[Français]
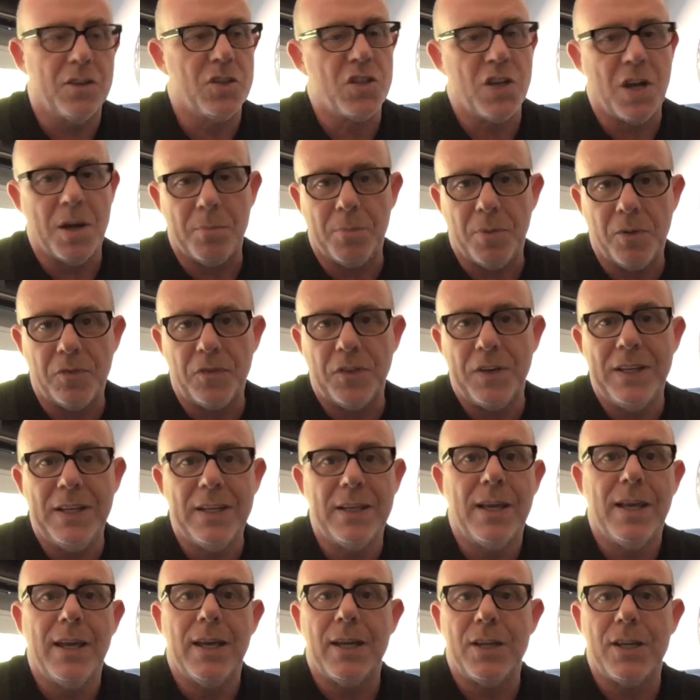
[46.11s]
J'ai un bon feeling,
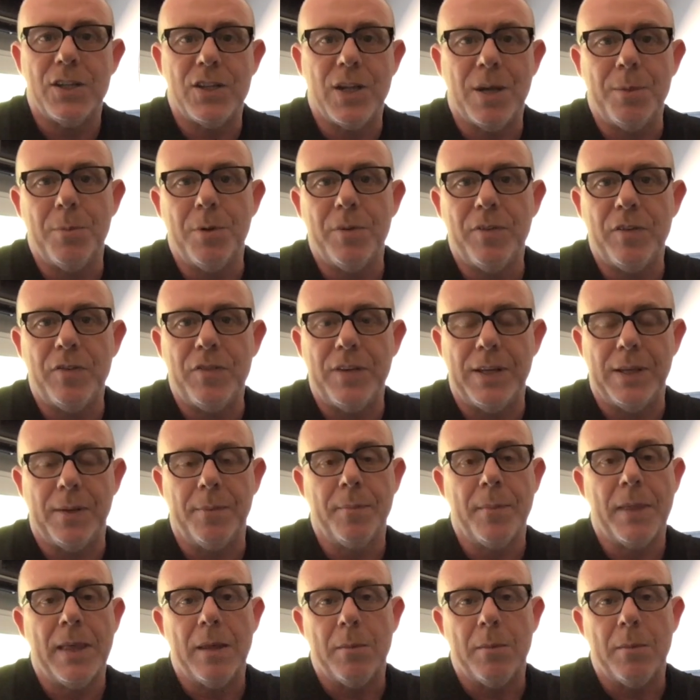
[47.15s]
j'ai un mauvais feeling.